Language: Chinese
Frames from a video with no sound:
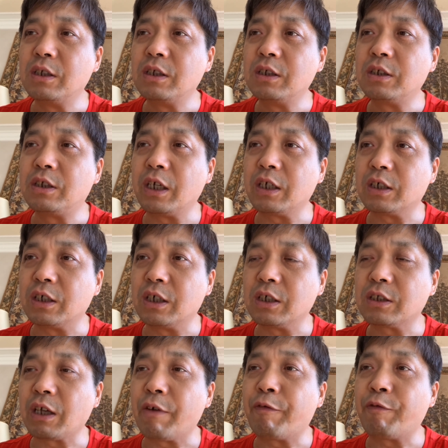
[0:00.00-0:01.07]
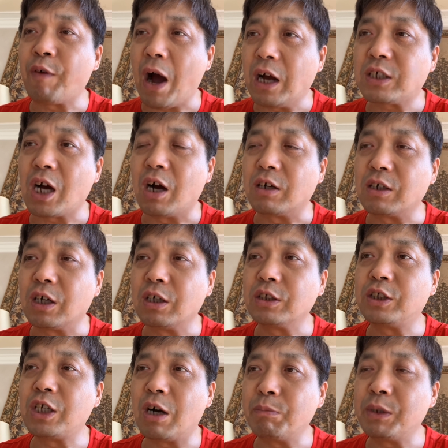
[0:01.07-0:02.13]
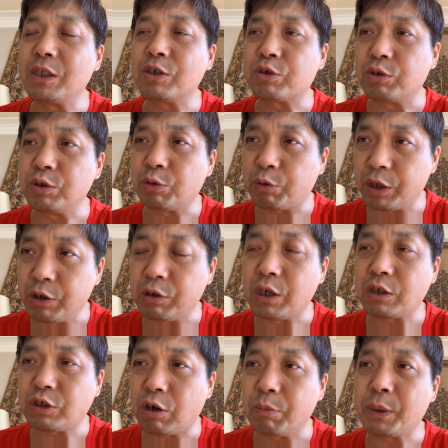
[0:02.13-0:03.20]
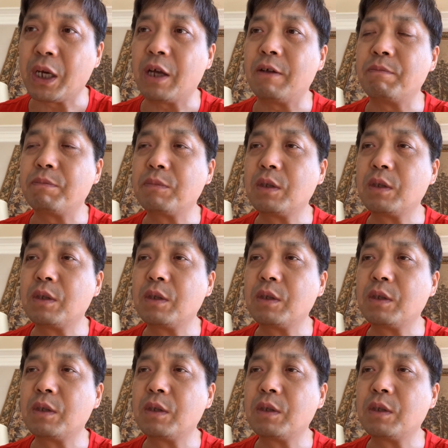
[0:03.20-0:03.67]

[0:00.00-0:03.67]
这个在法场上枪毙的时候就会有一张照片。